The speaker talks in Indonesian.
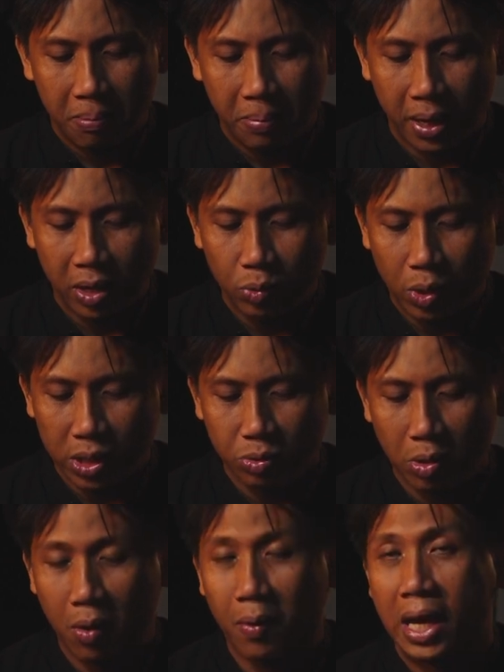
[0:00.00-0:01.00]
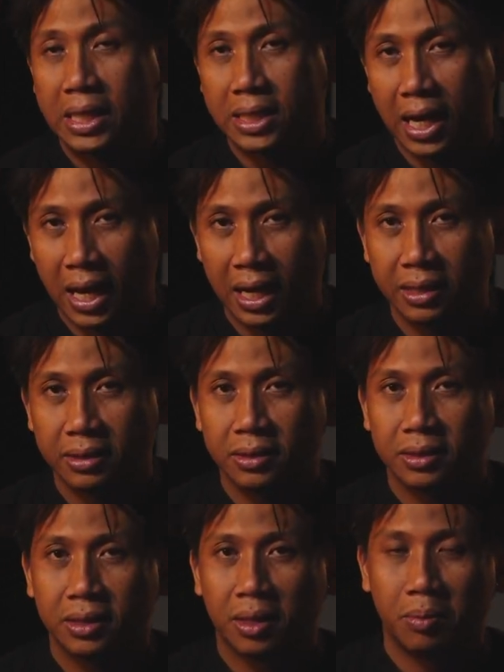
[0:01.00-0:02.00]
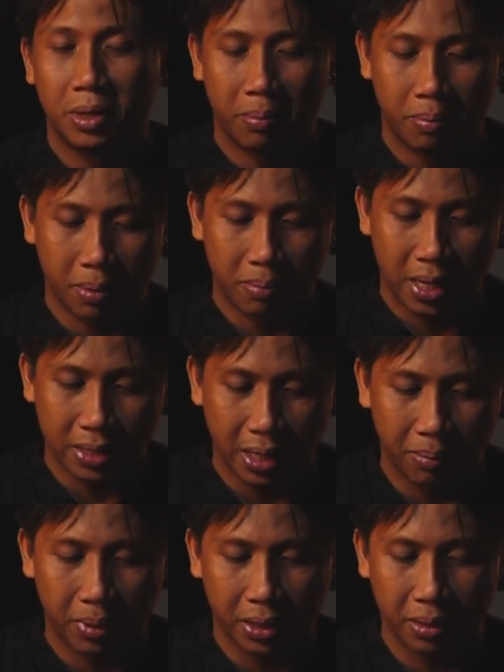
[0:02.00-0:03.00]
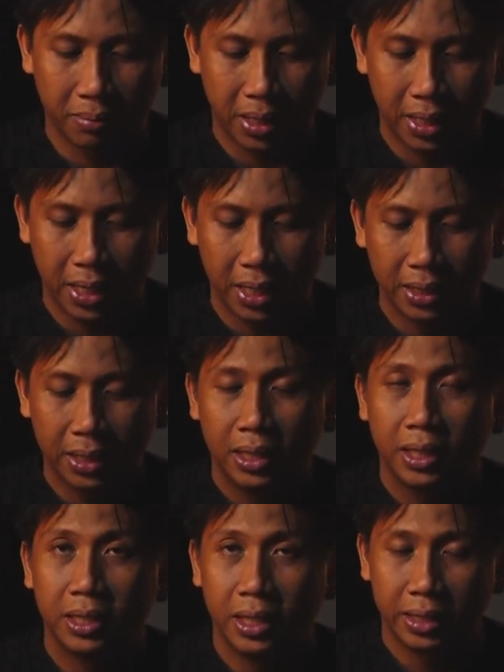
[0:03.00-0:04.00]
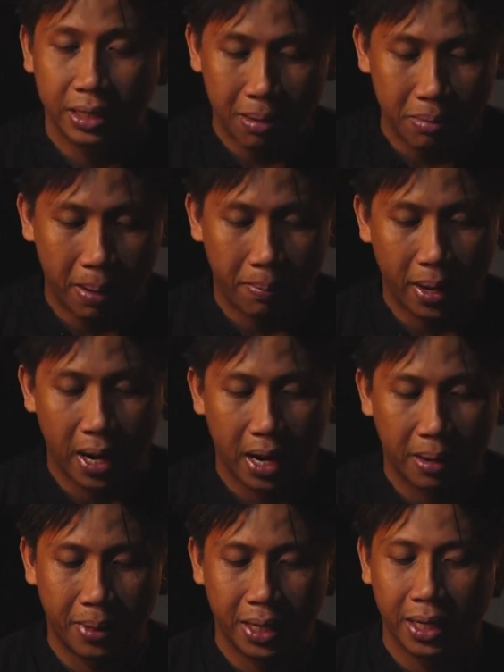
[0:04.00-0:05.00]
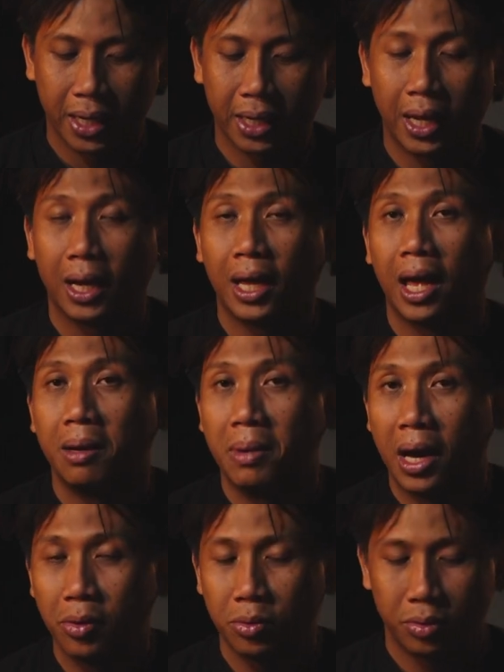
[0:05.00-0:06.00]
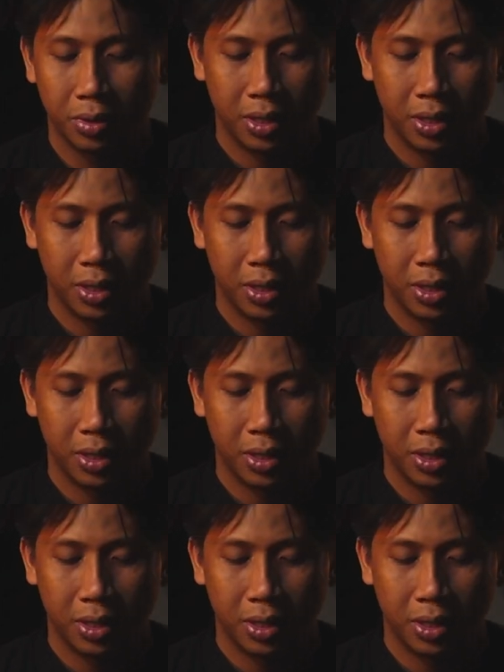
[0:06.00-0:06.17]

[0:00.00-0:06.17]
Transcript: perluas wawasan, kemudian perbanyak pertemanan dan tambah pengalaman dengan hal-hal baru.